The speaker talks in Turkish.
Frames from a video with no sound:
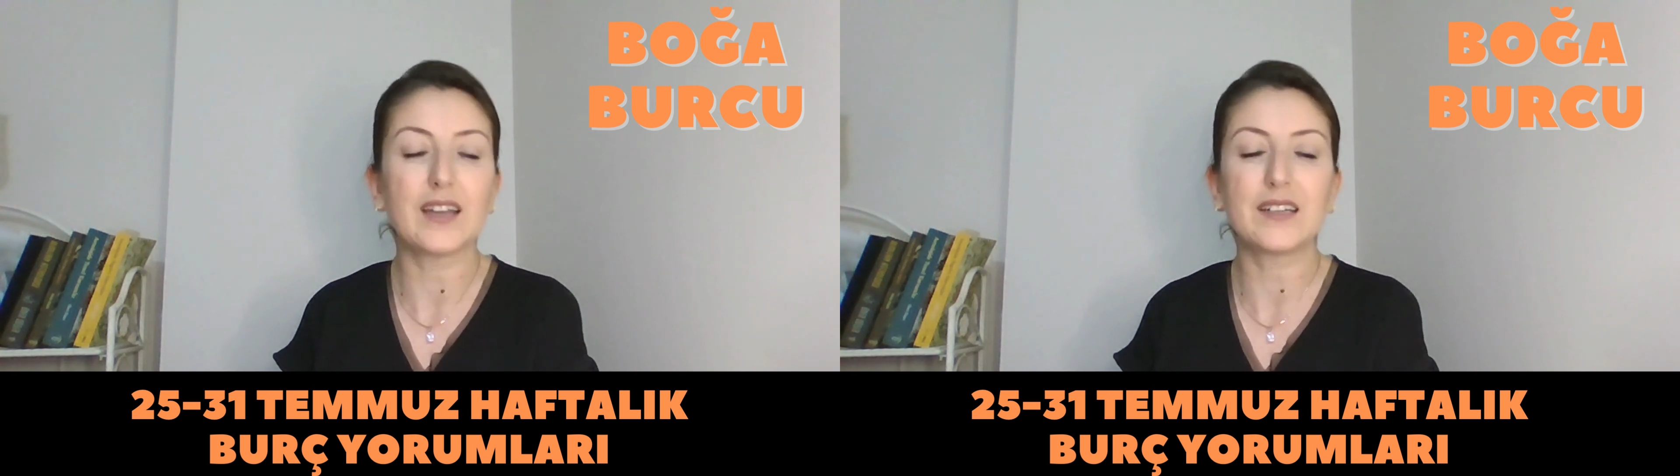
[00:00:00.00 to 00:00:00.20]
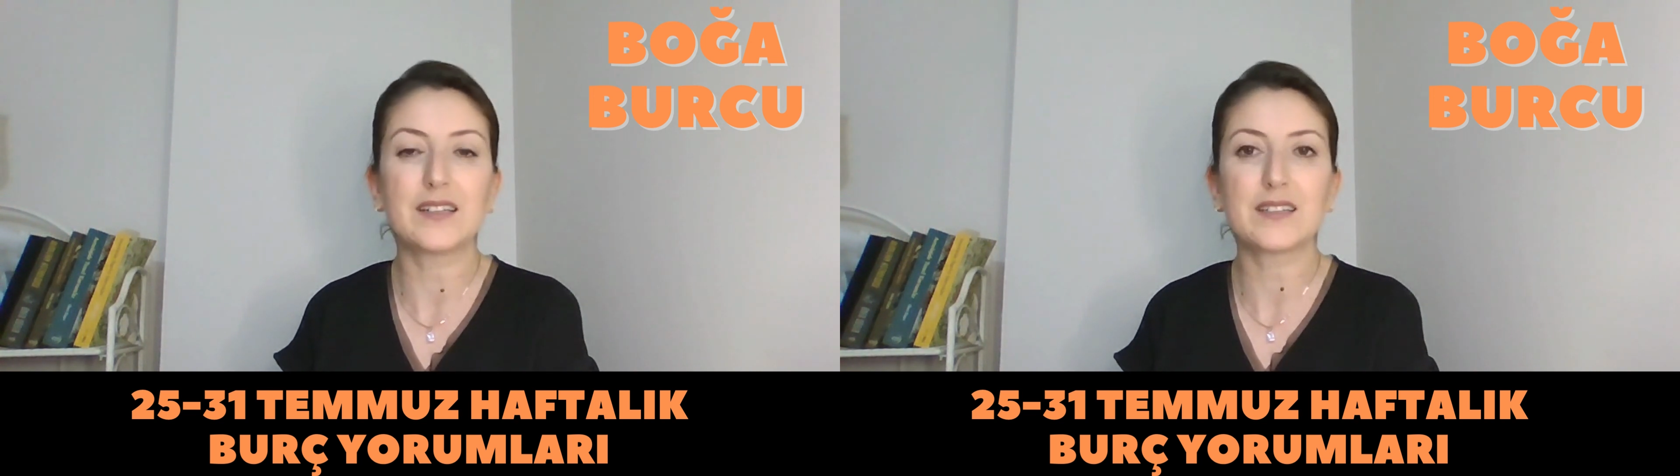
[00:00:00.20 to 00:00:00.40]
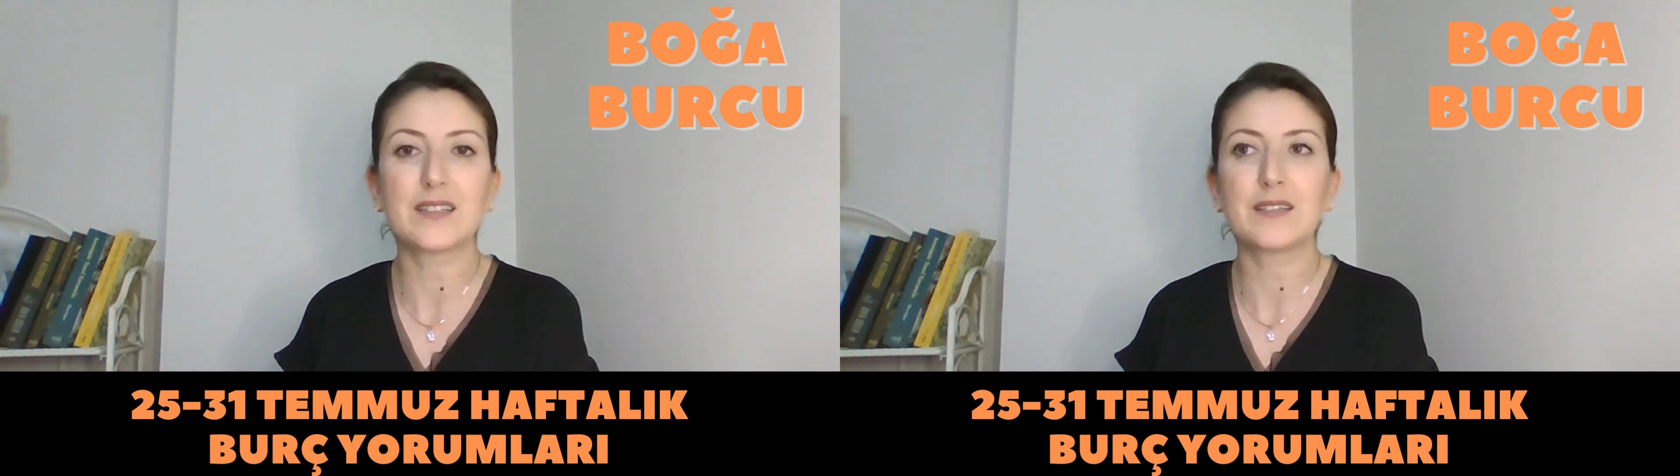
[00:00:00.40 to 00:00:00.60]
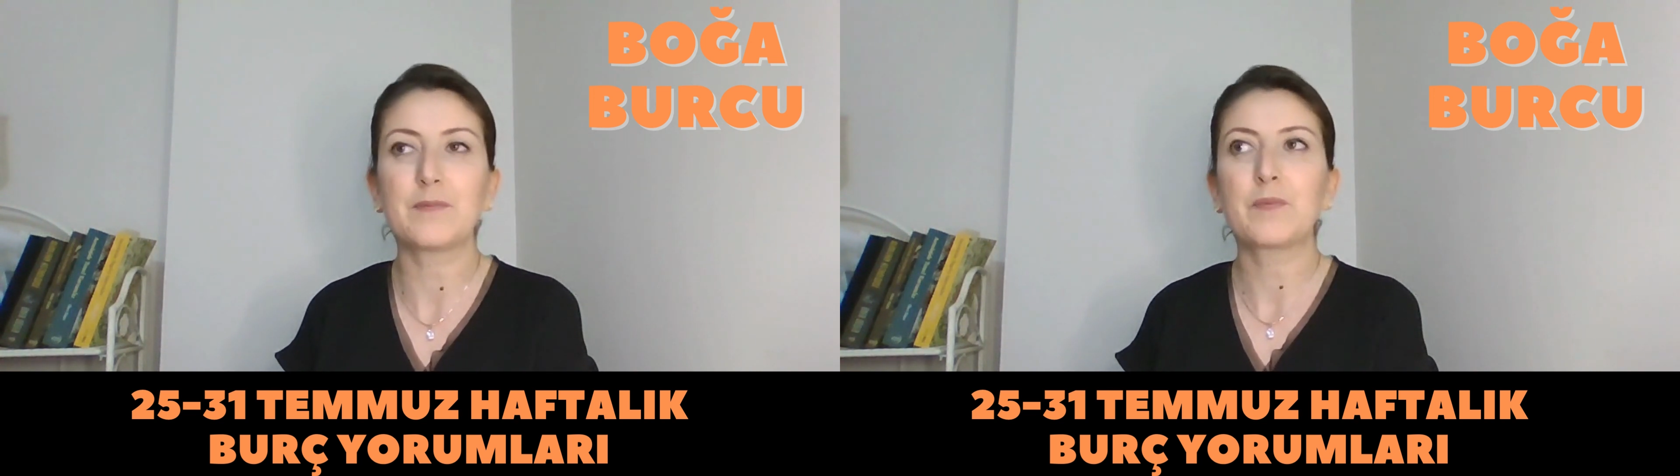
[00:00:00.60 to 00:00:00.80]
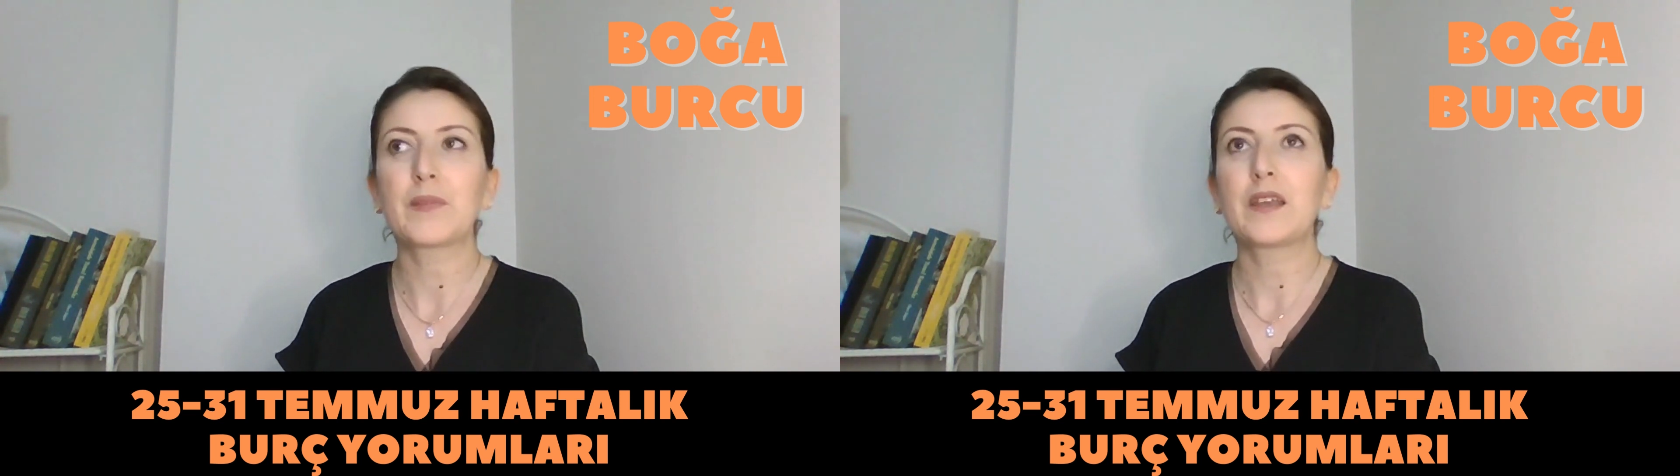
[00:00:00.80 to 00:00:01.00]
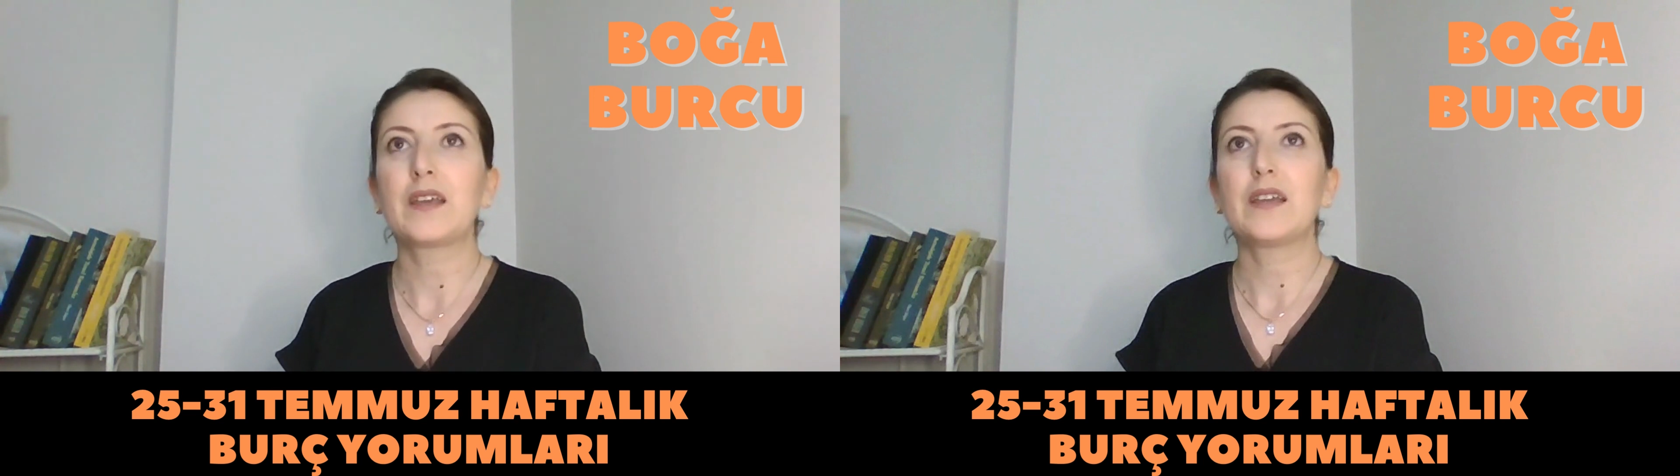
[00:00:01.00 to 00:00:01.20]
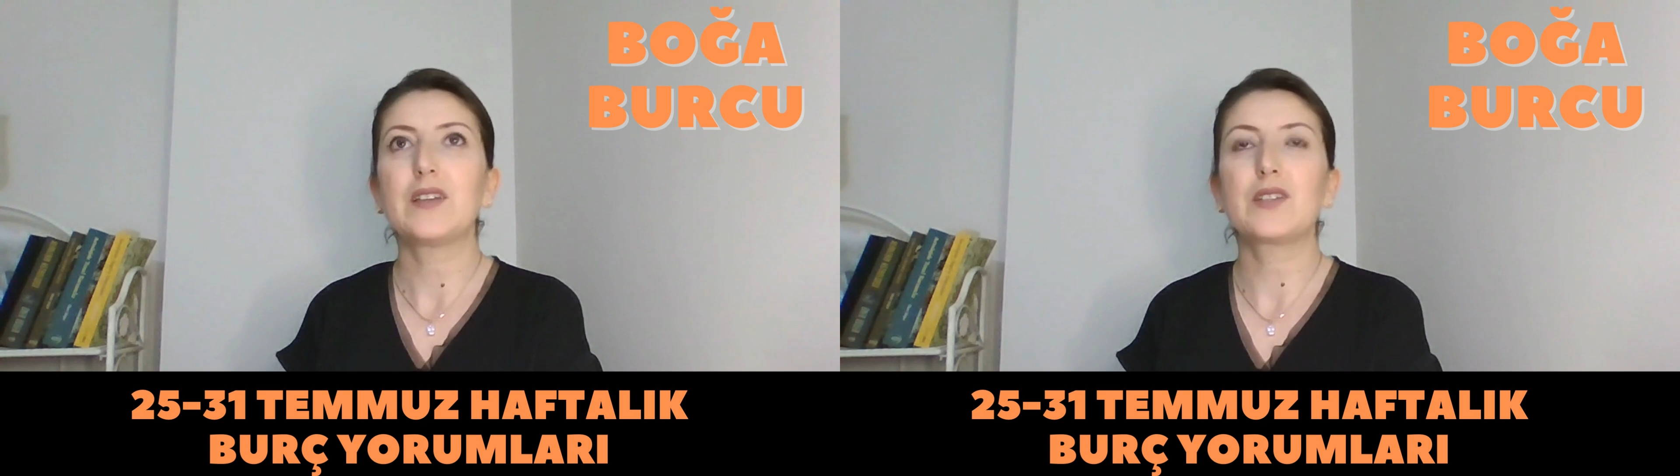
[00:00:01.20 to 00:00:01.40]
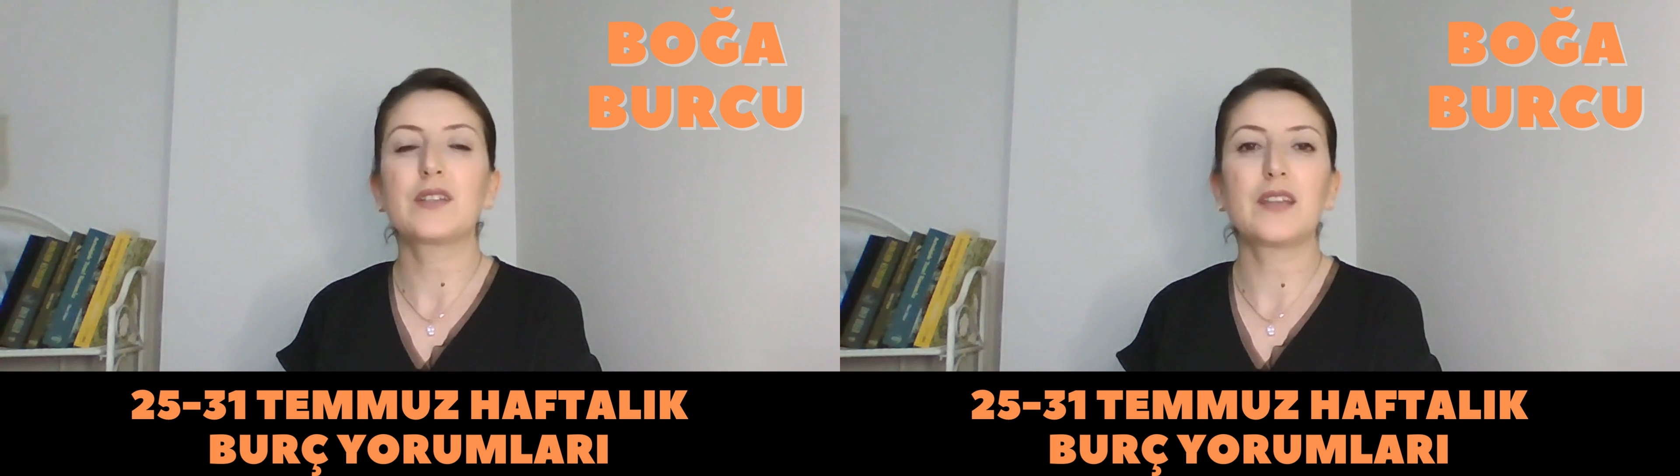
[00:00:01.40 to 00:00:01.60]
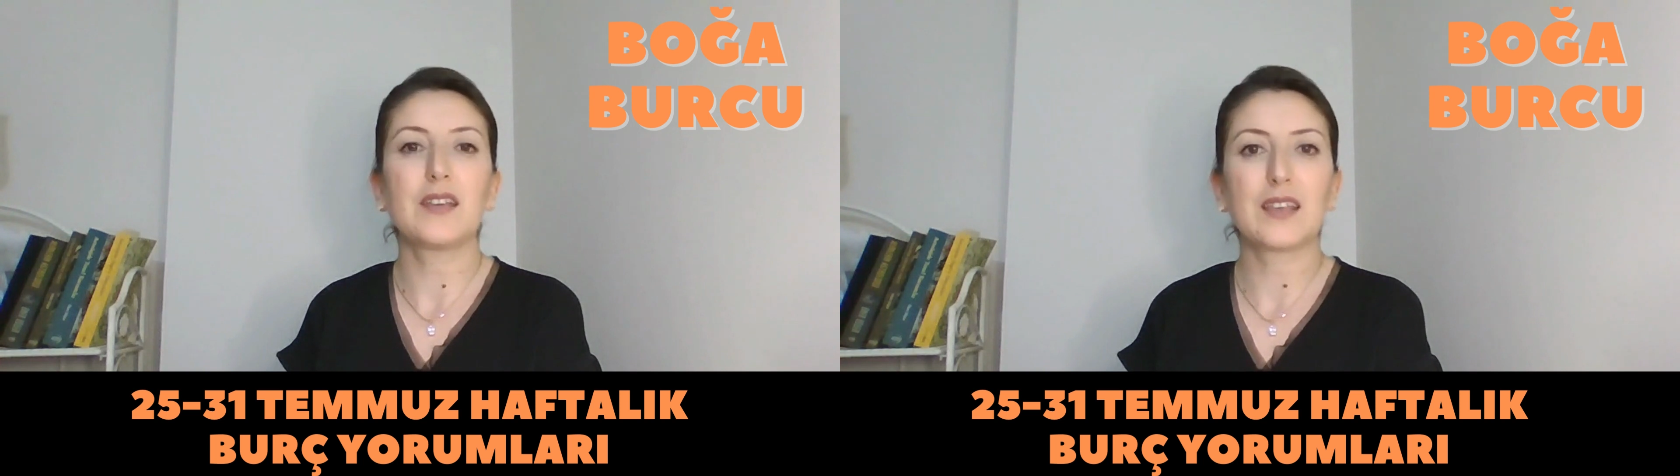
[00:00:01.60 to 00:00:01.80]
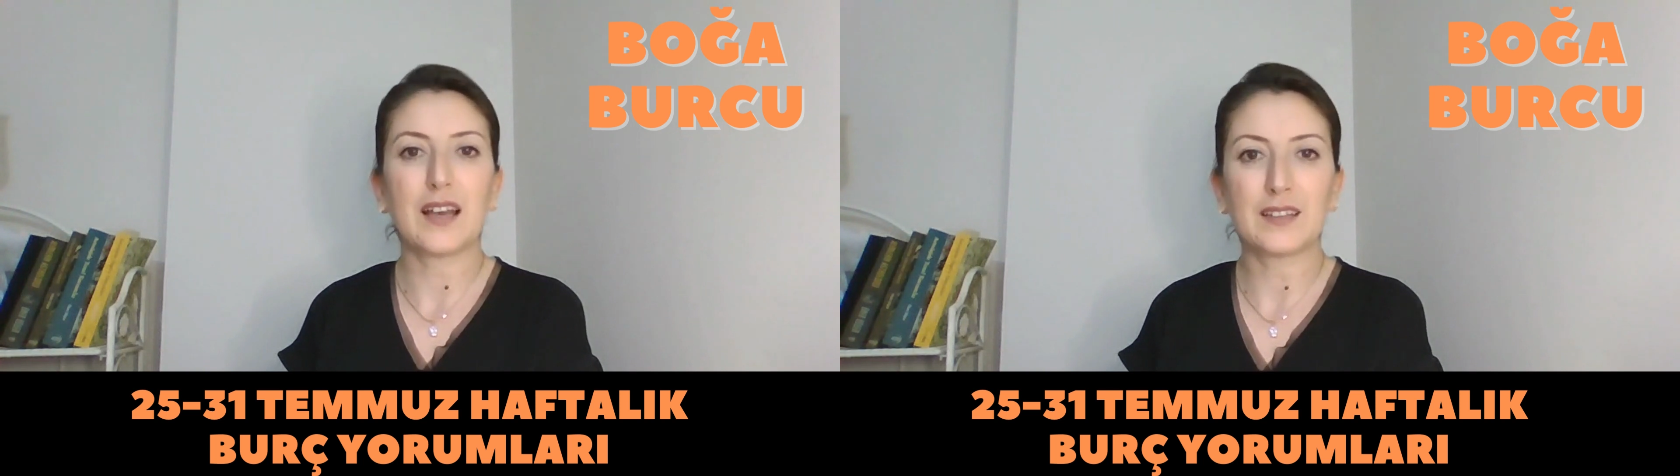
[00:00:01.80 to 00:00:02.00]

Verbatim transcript: Ailenizin içinde